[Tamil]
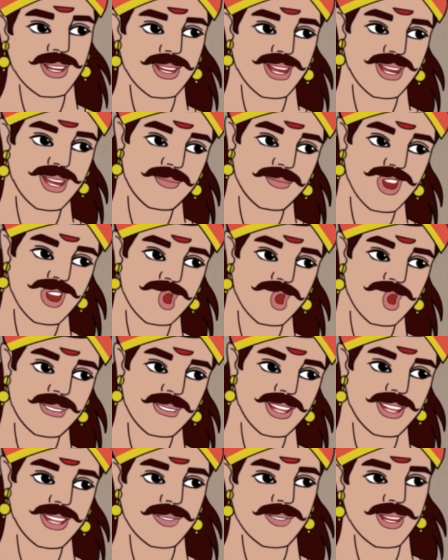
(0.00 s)
உங்களுக்கு தான்
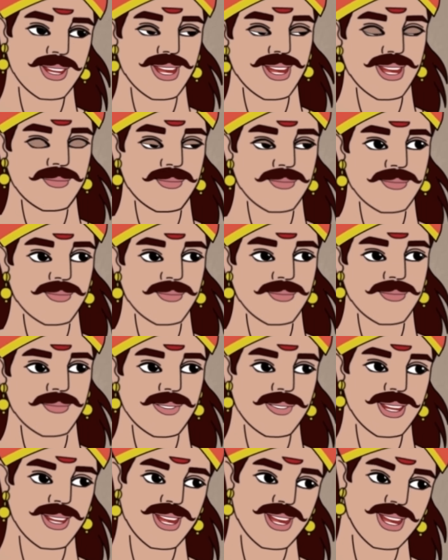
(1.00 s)
நிறைய லாபம் வரும்
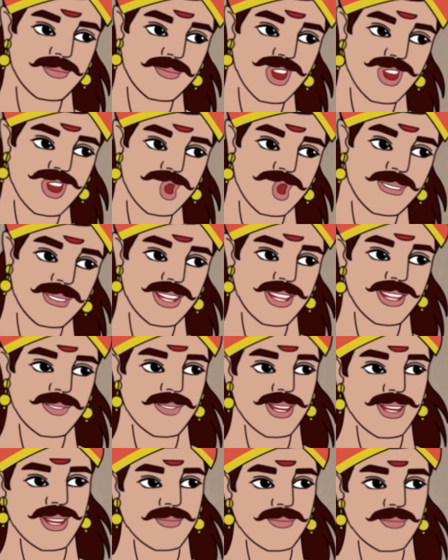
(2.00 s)
வேண்டான்னா
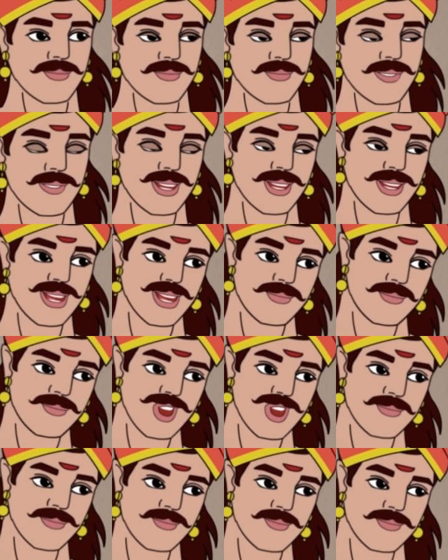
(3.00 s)
விடுங்க விட்டுறலாம்